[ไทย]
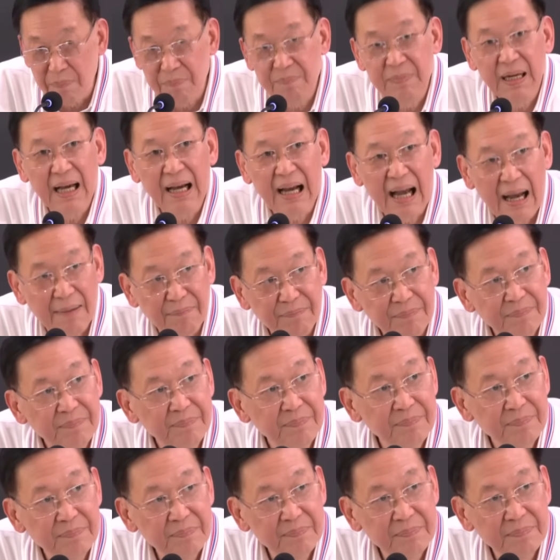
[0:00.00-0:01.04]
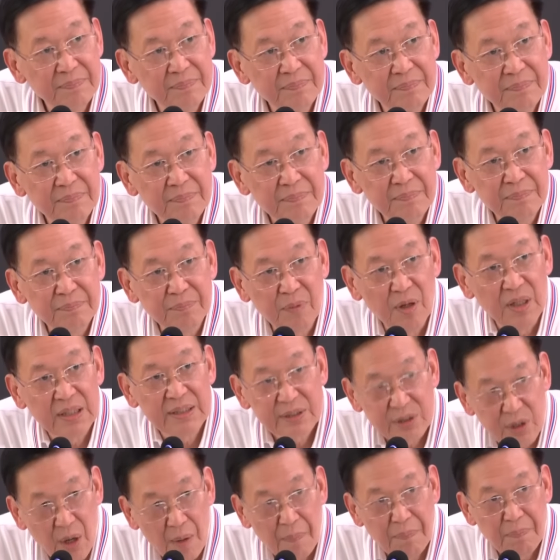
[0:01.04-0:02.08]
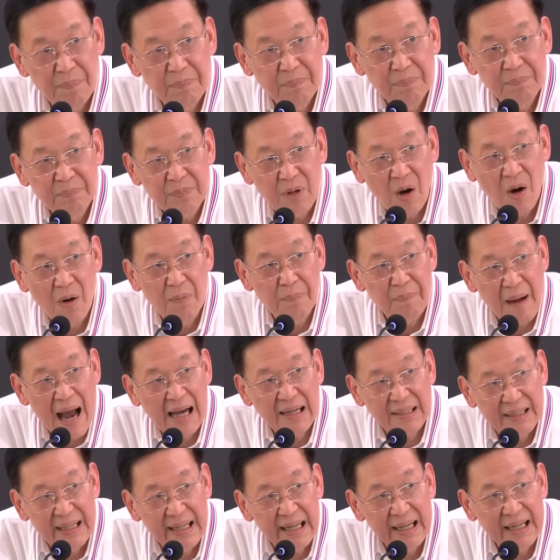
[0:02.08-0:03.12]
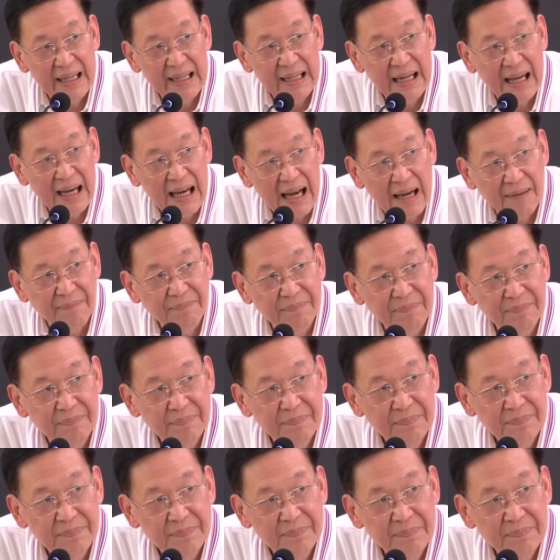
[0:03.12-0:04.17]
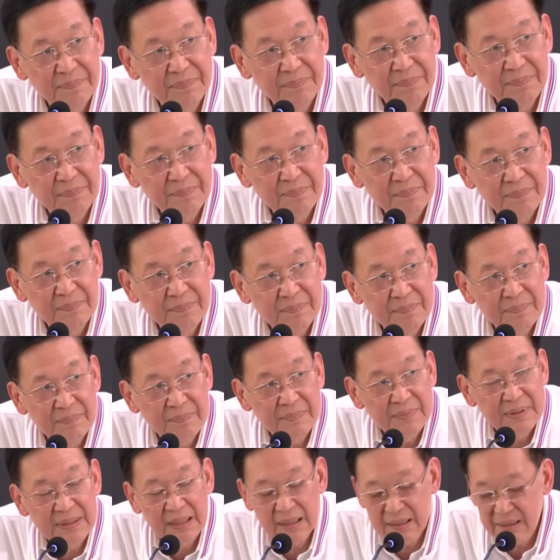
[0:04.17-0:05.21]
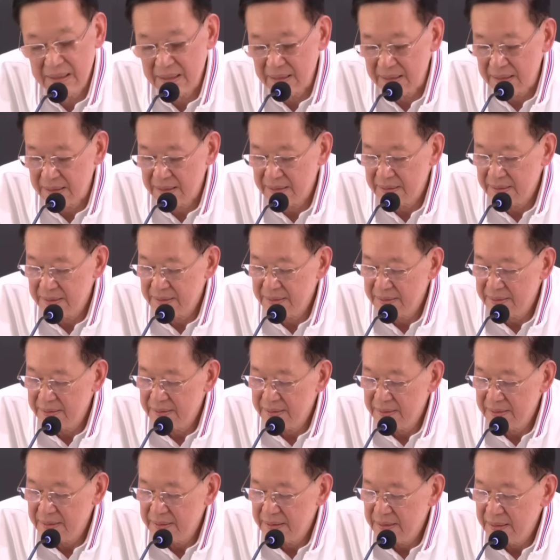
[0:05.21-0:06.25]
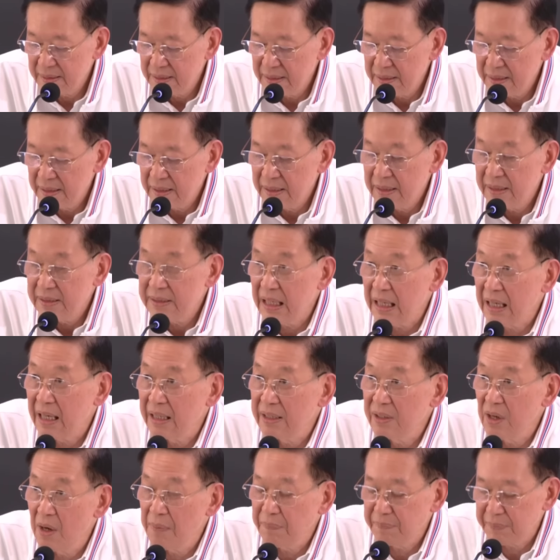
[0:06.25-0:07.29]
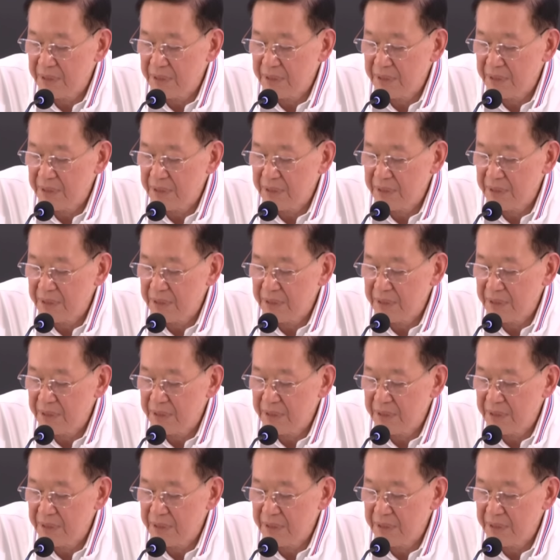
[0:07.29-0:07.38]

แล้วจะคืนเงินเดือนที่รับมามีไหมฮะฟังดูเหมือนมีนะมีเปล่า